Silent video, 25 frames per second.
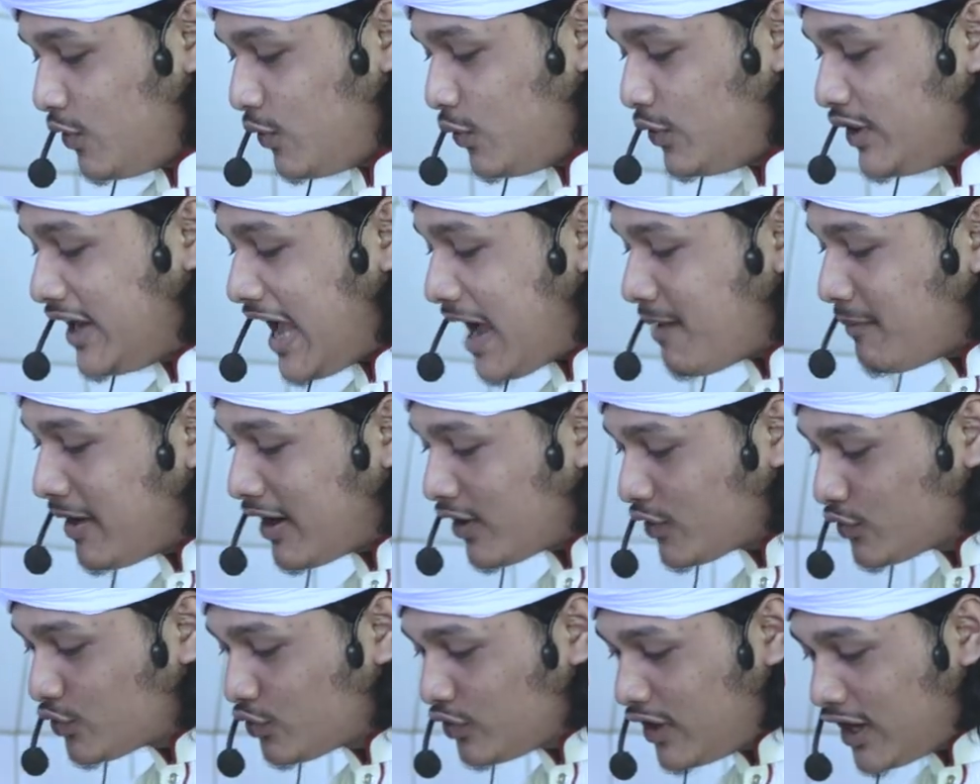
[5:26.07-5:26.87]
উনি আমার
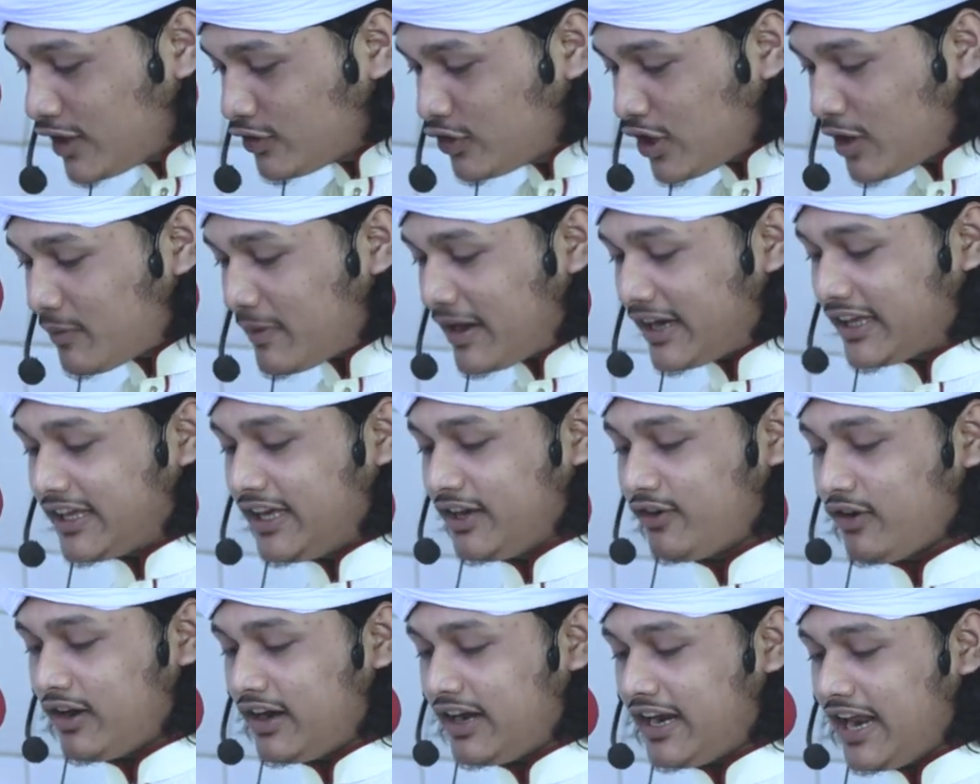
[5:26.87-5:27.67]
রসুলের দরবারে কি
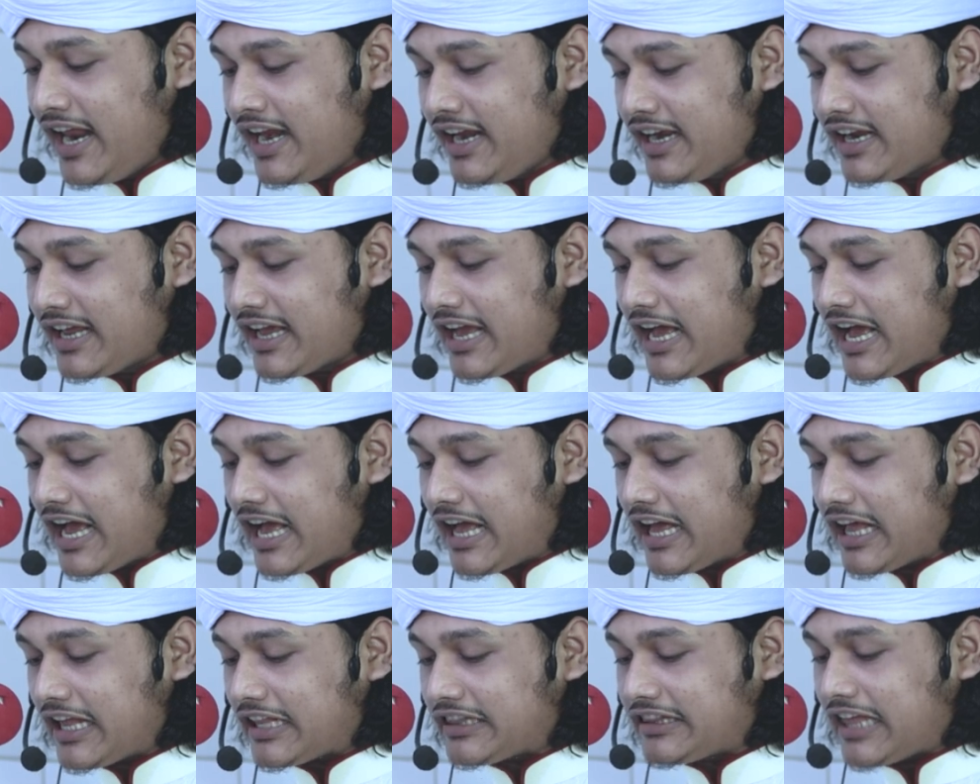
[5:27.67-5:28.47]
করলেন
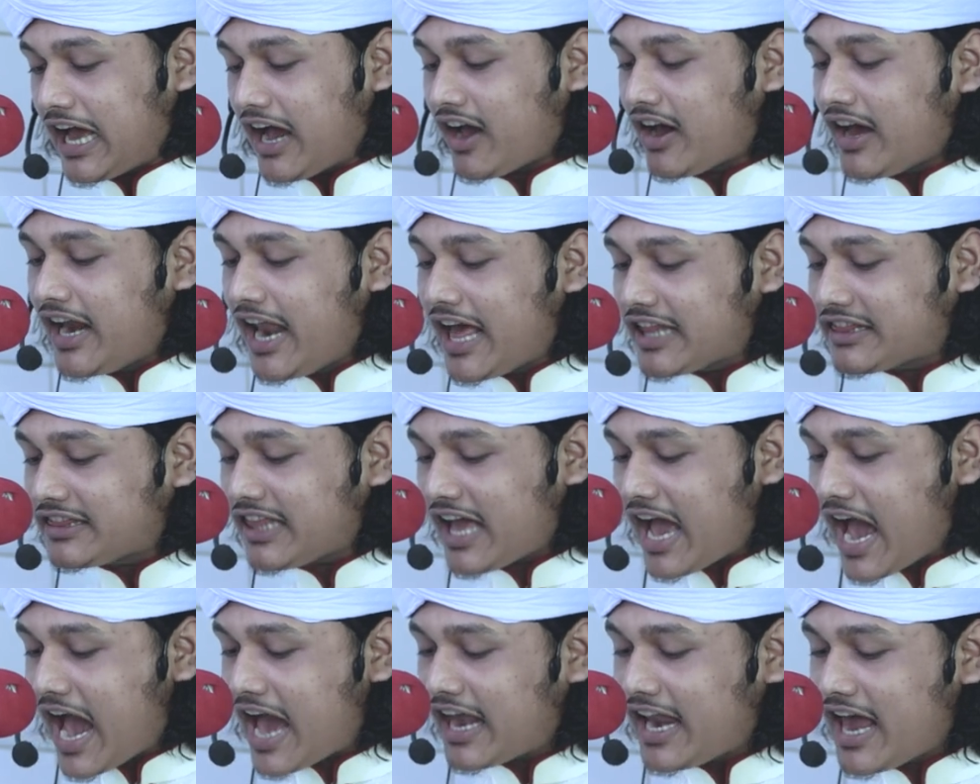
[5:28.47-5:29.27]
দাখালাত
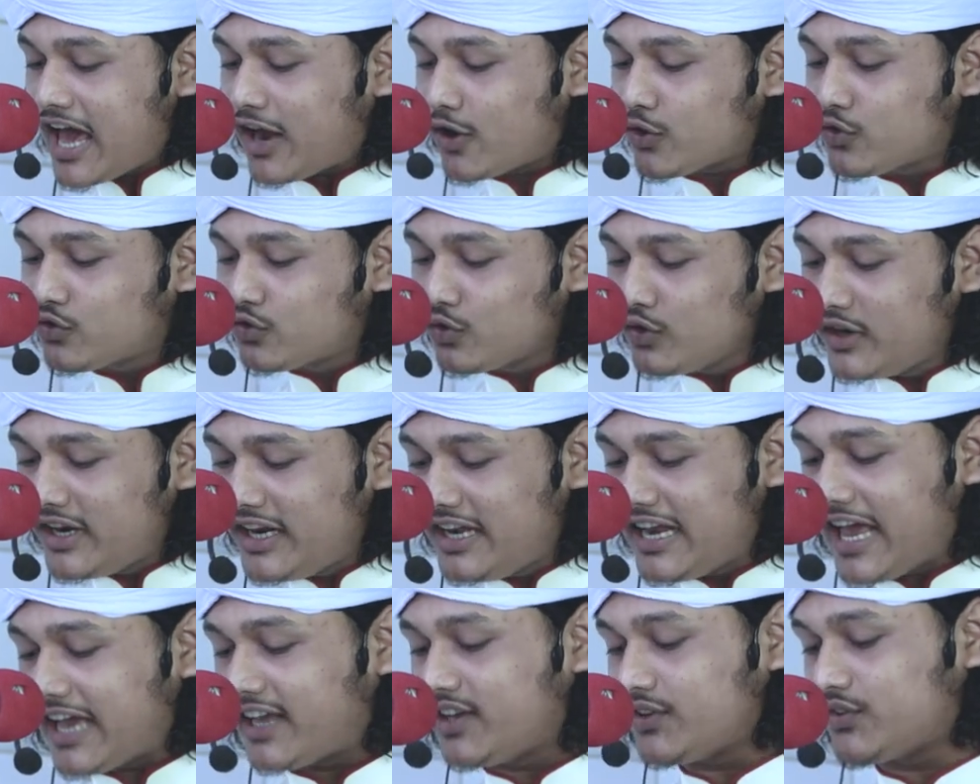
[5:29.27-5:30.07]
আলা রসুল
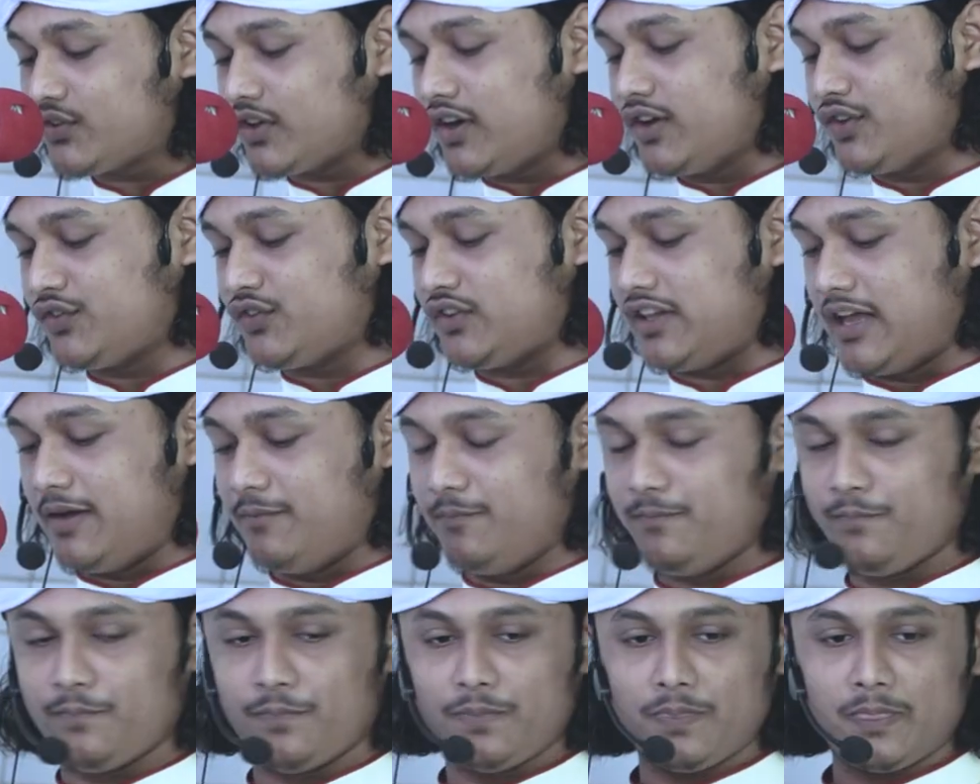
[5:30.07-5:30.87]
কিসল ইসলাম
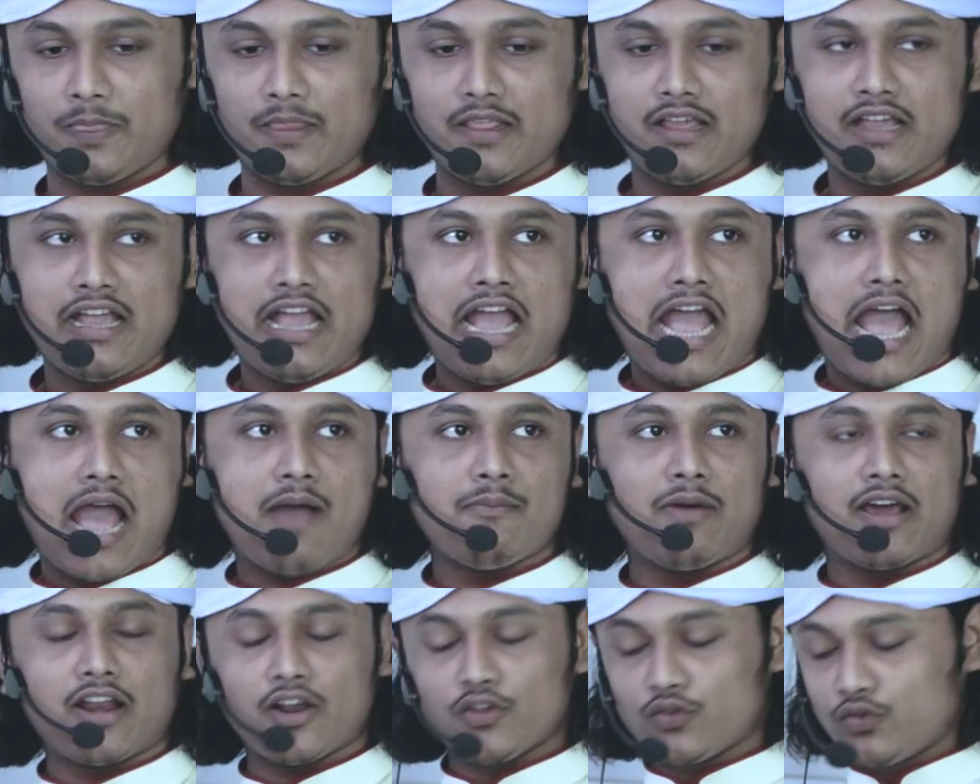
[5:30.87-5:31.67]

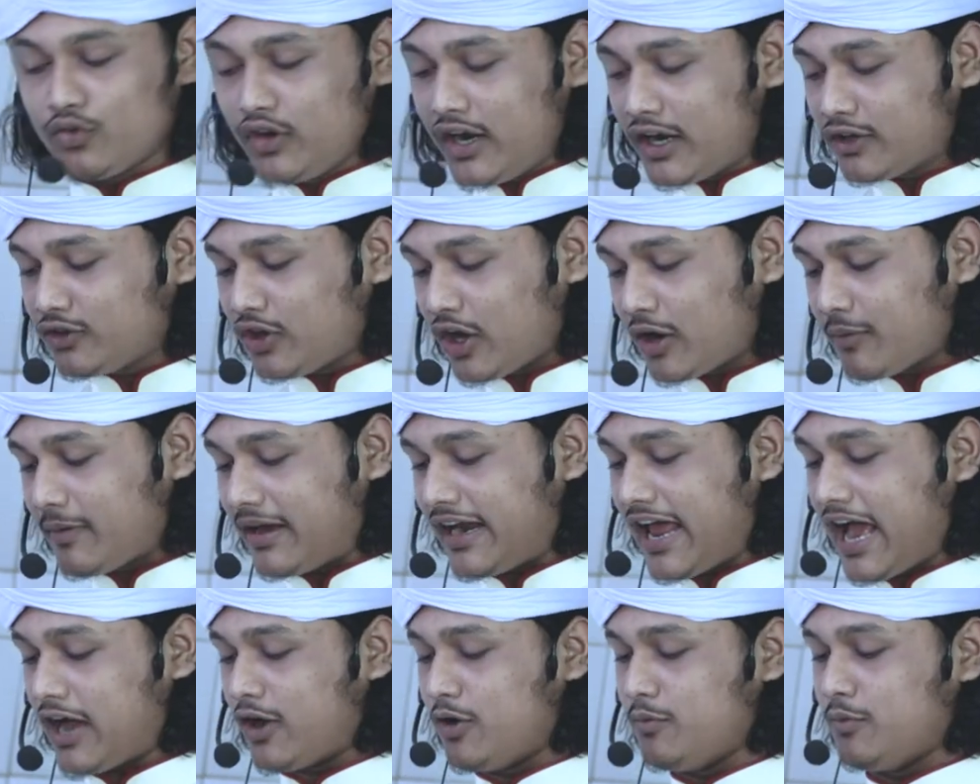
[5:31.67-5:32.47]
আমার রসুলের
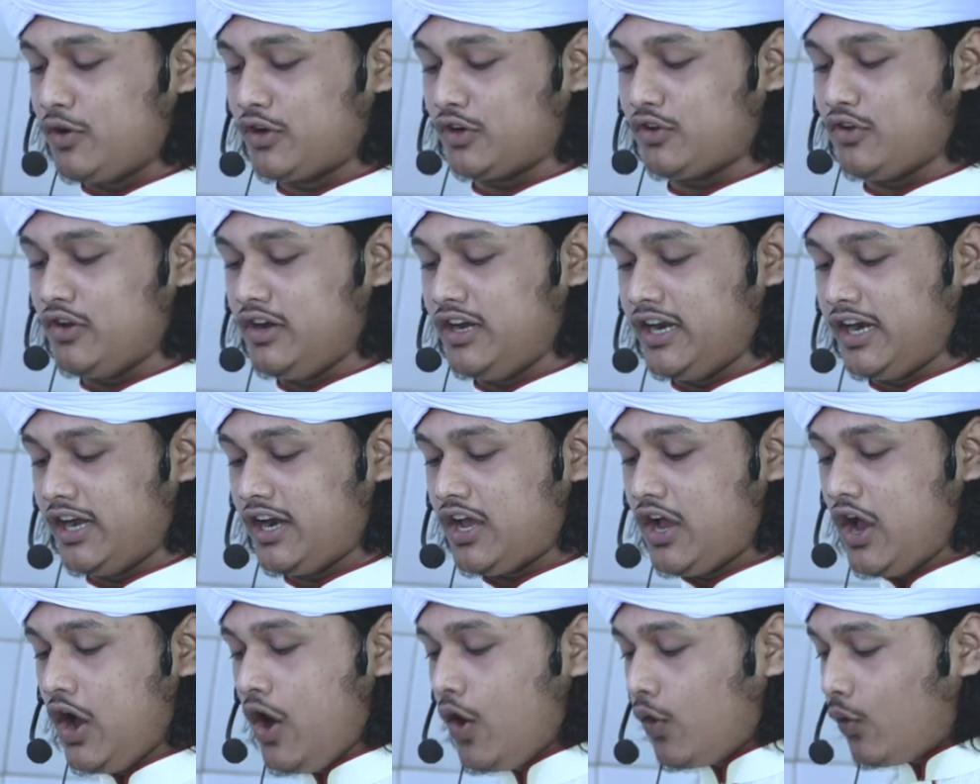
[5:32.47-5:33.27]
দরবারে আগমন করলেন
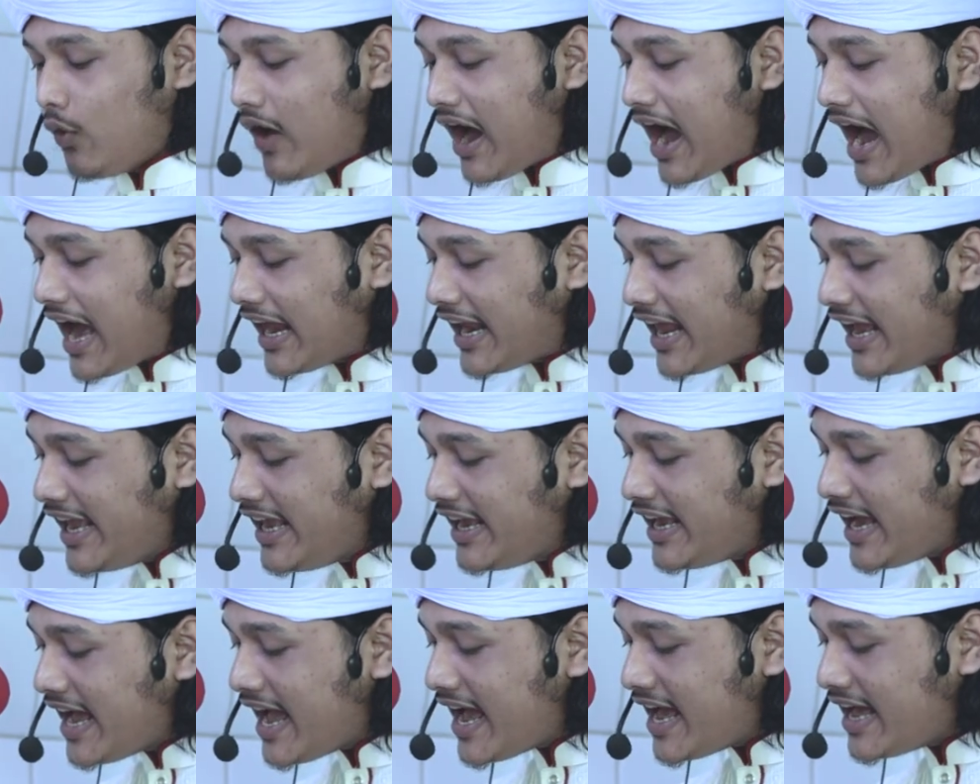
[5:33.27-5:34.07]
ও
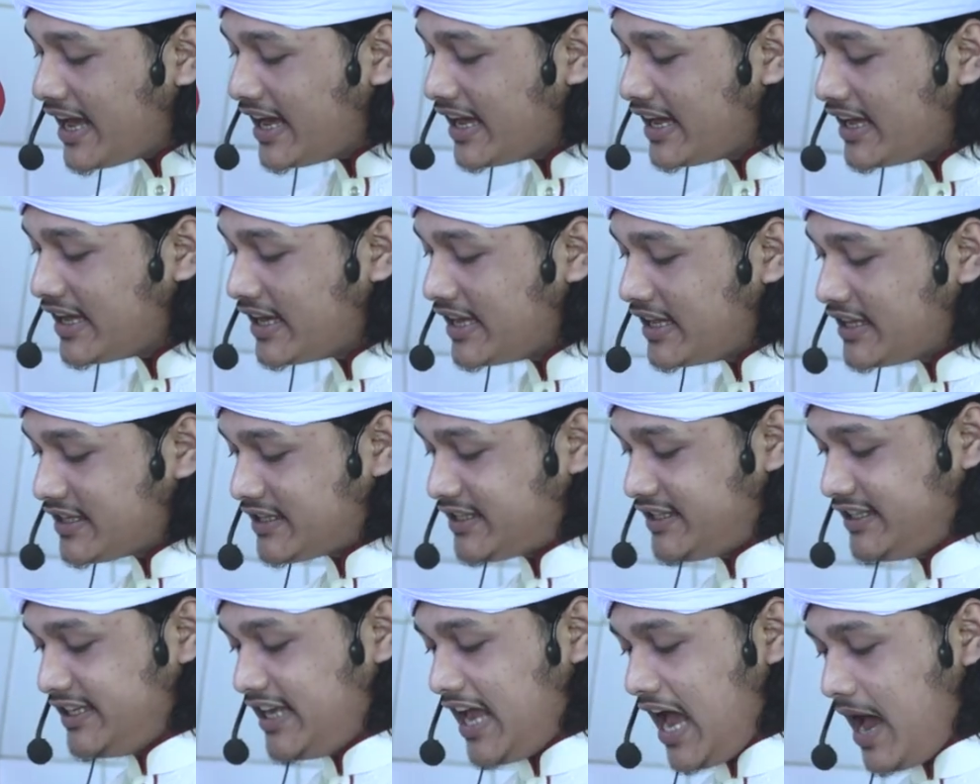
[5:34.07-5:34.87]
আলাইহা
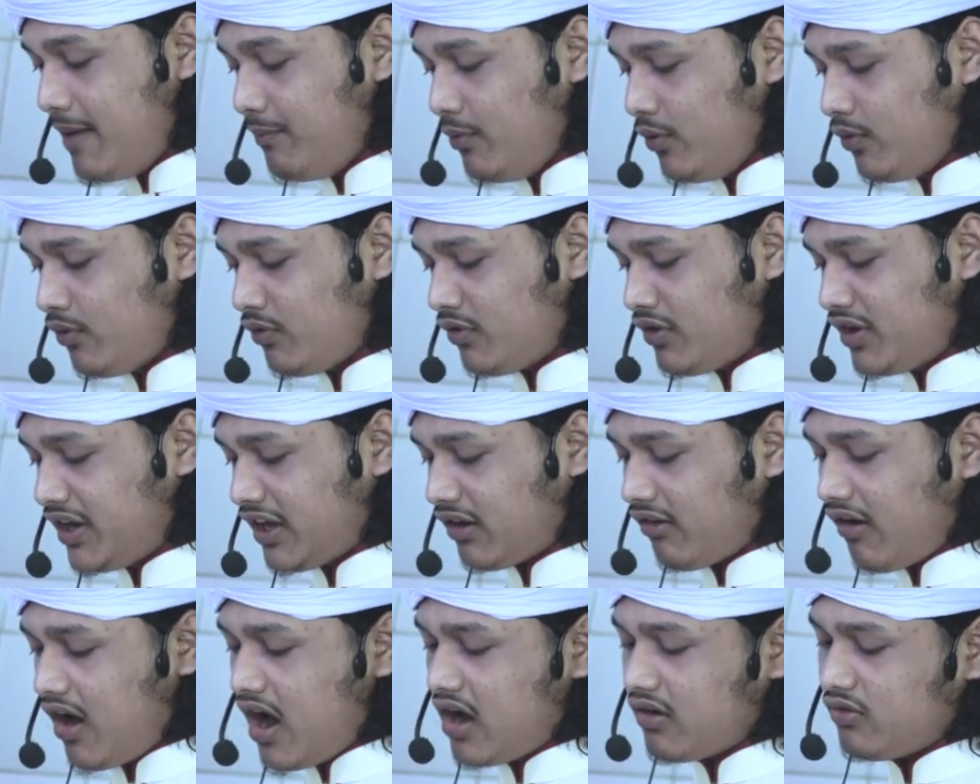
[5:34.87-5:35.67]
সিয়াবুন
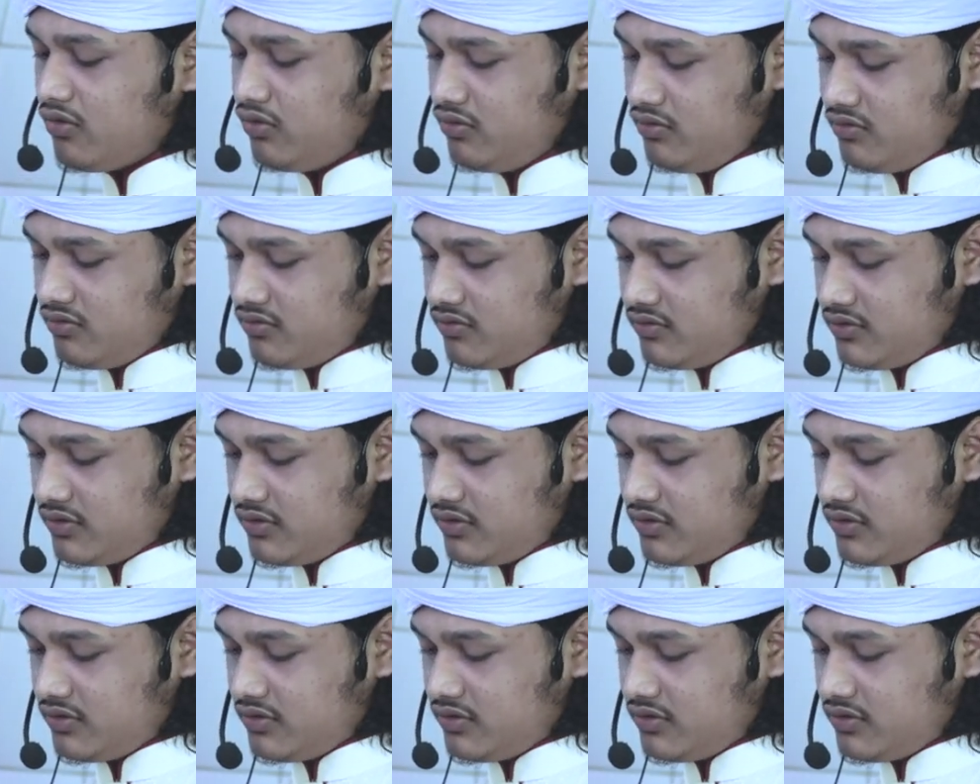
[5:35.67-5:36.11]
রেকাকুন